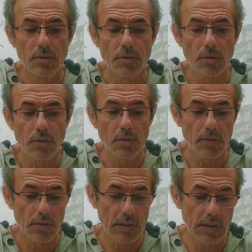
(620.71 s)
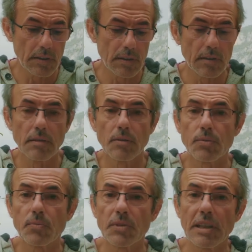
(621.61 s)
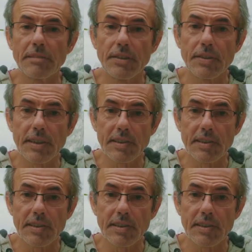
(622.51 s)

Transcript: ceux qui ont suffisamment de